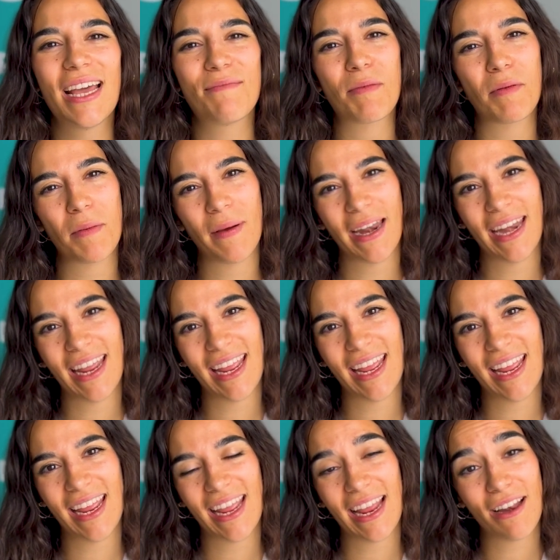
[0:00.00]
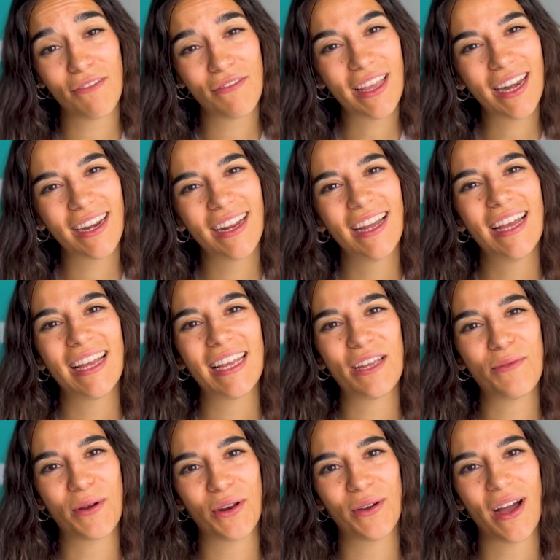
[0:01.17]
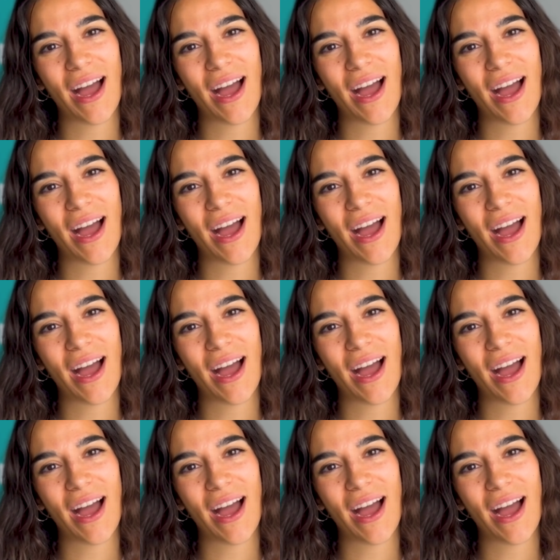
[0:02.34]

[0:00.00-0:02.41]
me preparé el FIR y bueno,